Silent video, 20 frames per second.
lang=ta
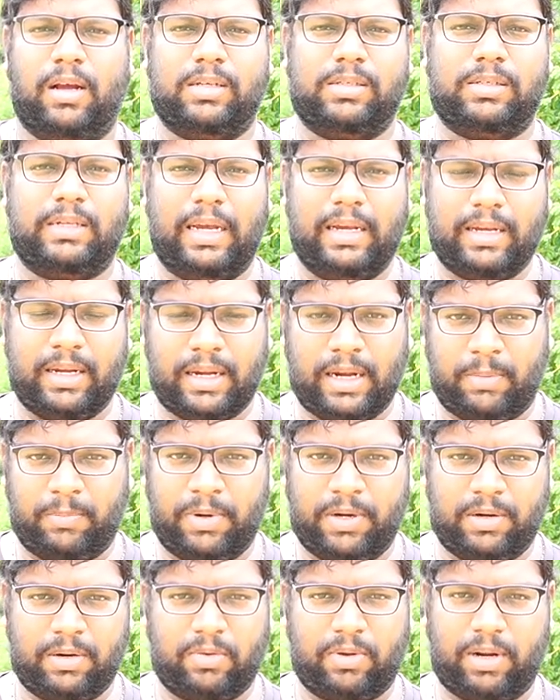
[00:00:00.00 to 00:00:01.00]
ஸ்னேக்கிங்
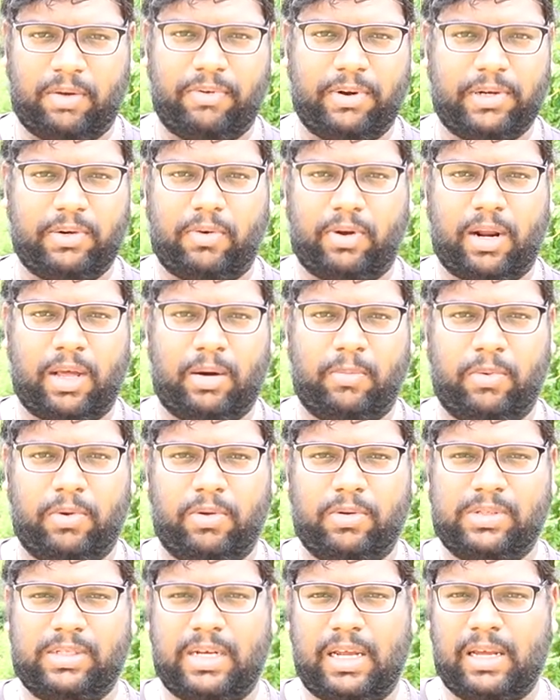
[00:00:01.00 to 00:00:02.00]
அப்படின்ற ஒரு எஃபெக்ட் வர
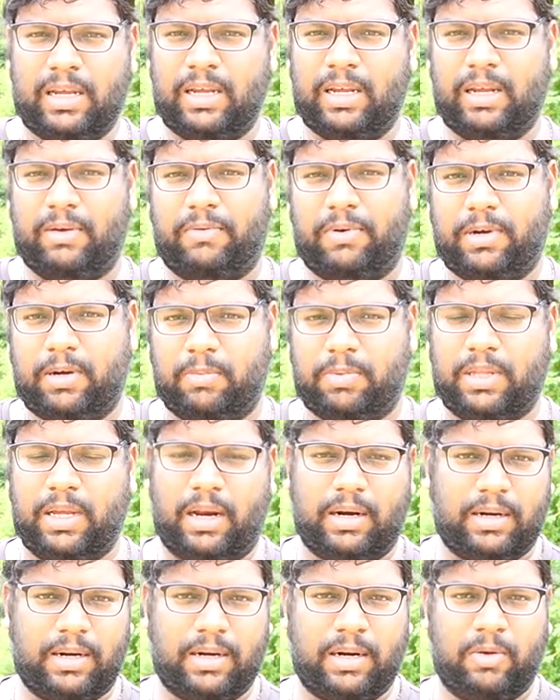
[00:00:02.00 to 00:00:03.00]
ஆரம்பிக்கும் ஸ்னேக்கிங் எஃபெக்ட்டை பற்றி
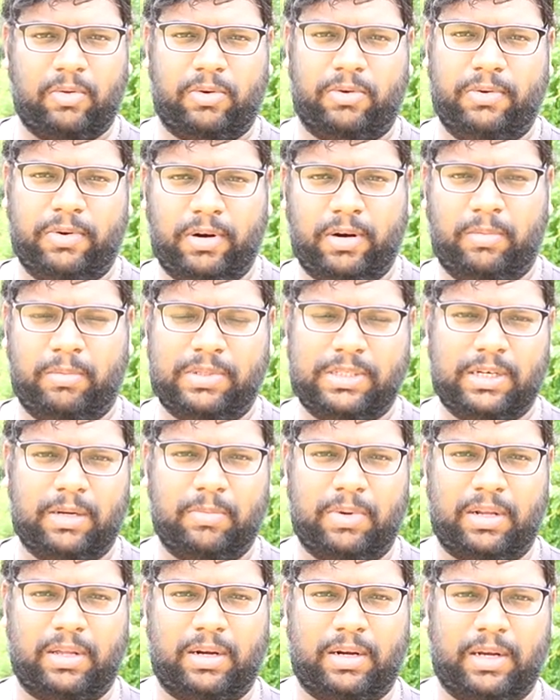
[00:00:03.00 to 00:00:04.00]
ஆல்ரெடி நான் ஒரு வீடியோவில்
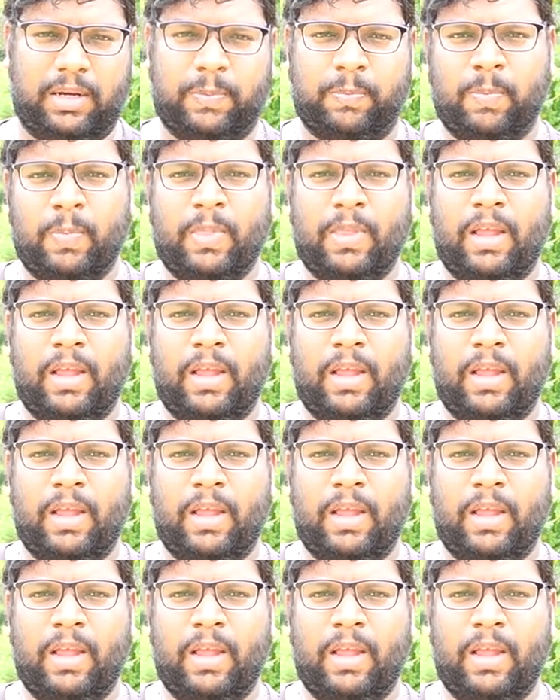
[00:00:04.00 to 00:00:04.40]
மென்ஷன் பண்ணியிருக்கேன்